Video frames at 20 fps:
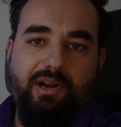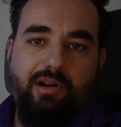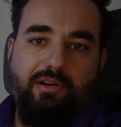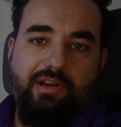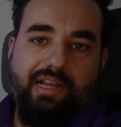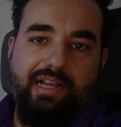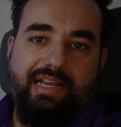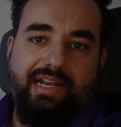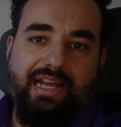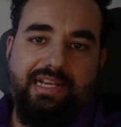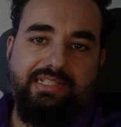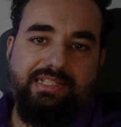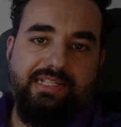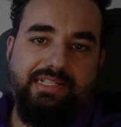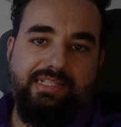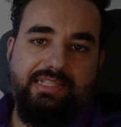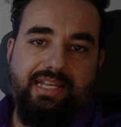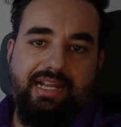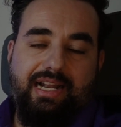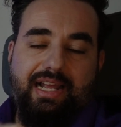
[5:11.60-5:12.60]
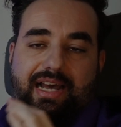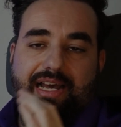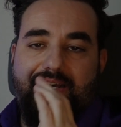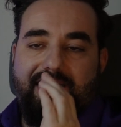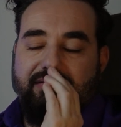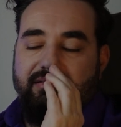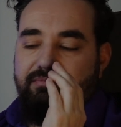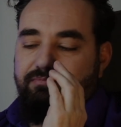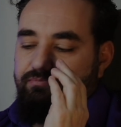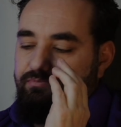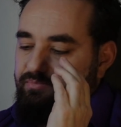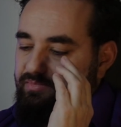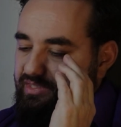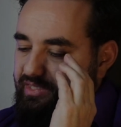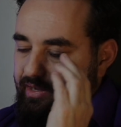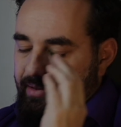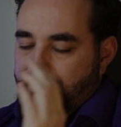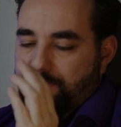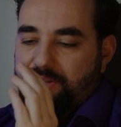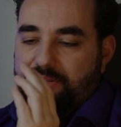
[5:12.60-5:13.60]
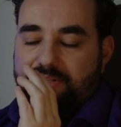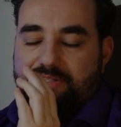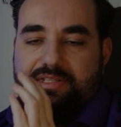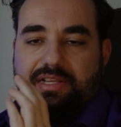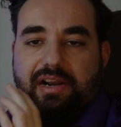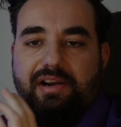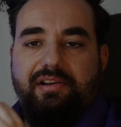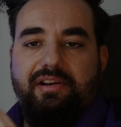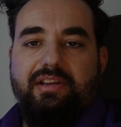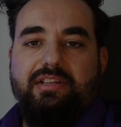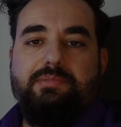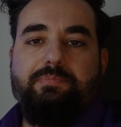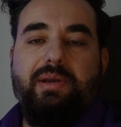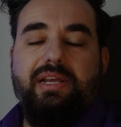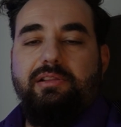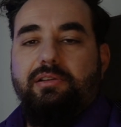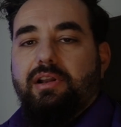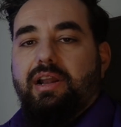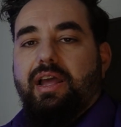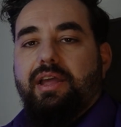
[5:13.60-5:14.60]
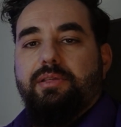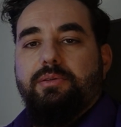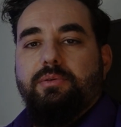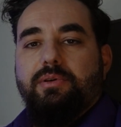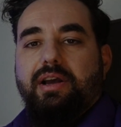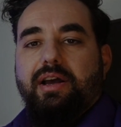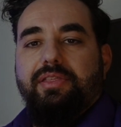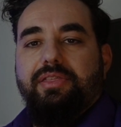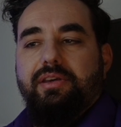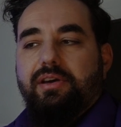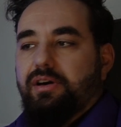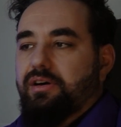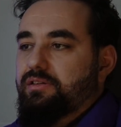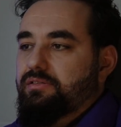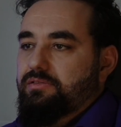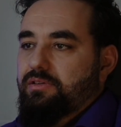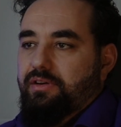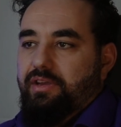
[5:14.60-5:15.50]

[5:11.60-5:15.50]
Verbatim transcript: siempre lo que queráis desde la... Siempre desde el respeto y la educación.